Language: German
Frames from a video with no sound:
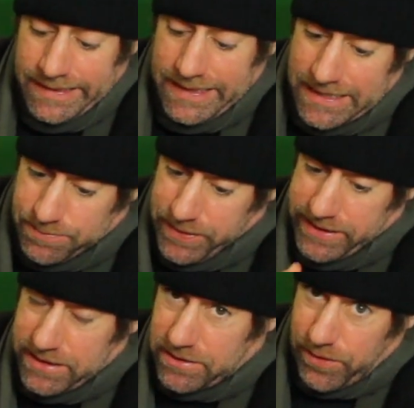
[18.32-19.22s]
Ich bin
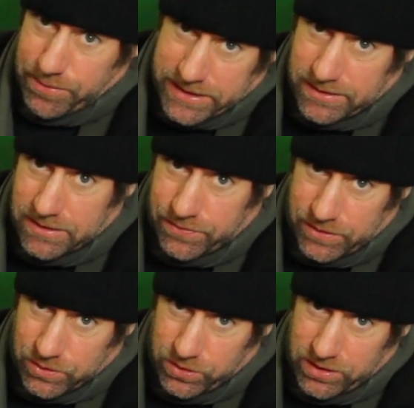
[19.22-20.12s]
hier zwar bestens
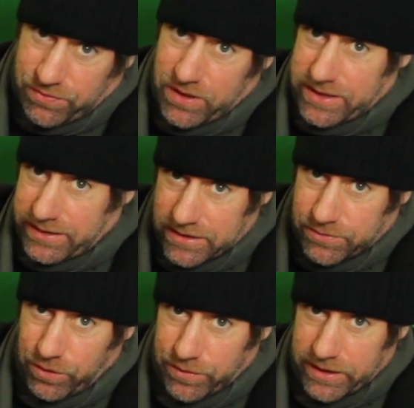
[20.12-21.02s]
versorgt, vielleicht krieg ich's
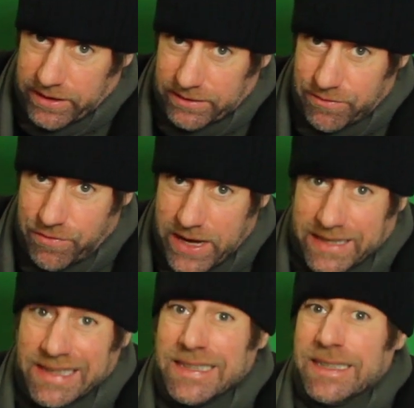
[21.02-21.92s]
vor Weihnachten
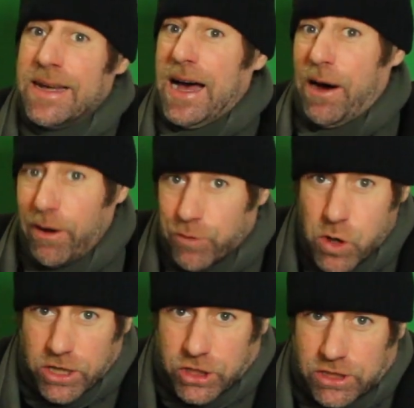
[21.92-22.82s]
weg. Aber ah,
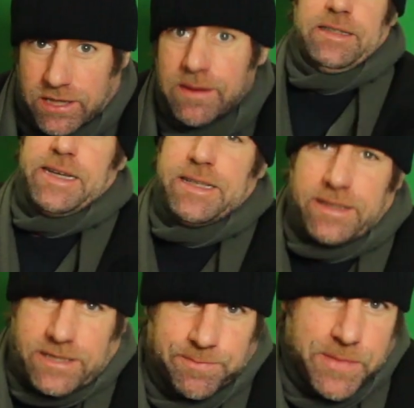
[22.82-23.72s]
wurscht.
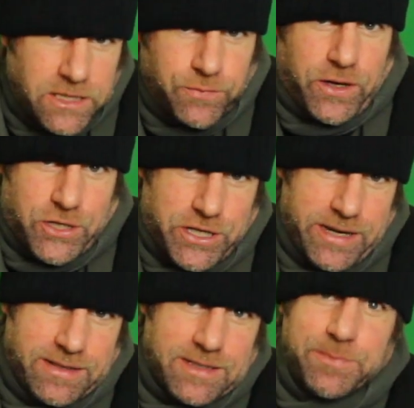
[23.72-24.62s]
Dieses
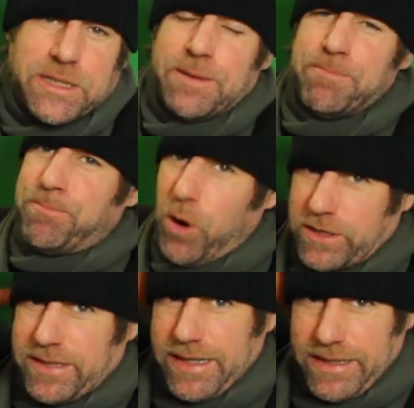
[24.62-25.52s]
Missverständnis mit dem
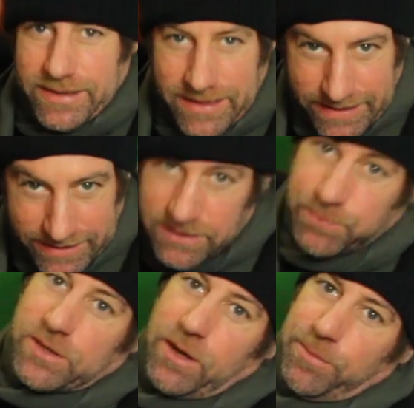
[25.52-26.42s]
Boxing Day, das
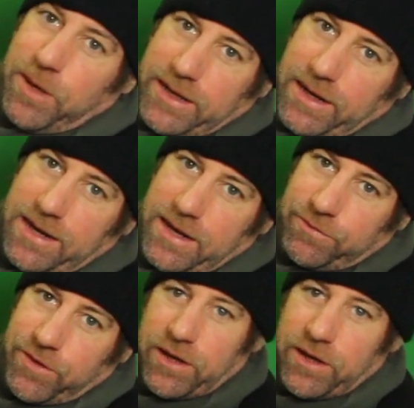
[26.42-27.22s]
muss aber mal geklärt